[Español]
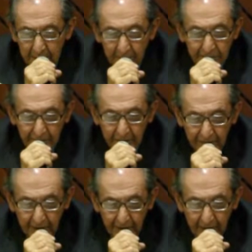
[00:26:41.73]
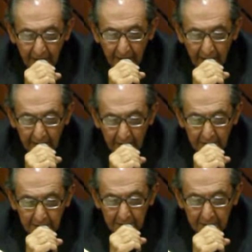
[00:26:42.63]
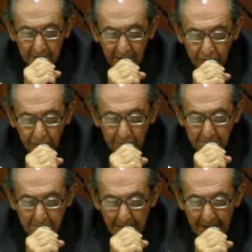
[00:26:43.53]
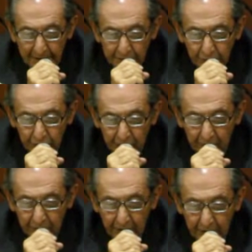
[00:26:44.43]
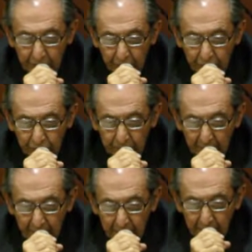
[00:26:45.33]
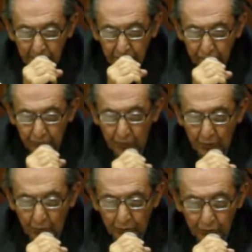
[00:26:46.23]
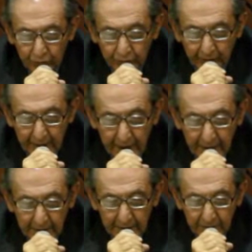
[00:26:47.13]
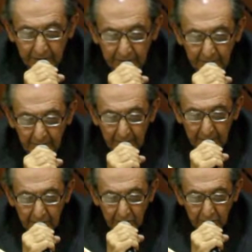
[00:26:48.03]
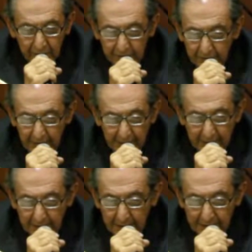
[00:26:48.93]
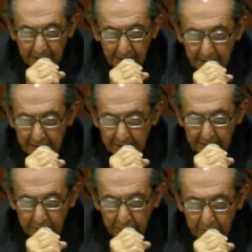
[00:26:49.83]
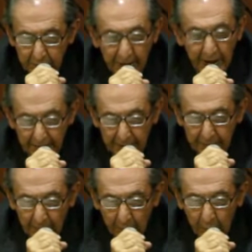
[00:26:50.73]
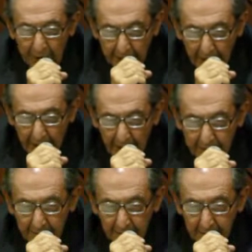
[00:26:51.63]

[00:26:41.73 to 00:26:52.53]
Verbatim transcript: y está ciega, ya son pardos y secos sus jugosos fanales, no es garra ni, ni arma buena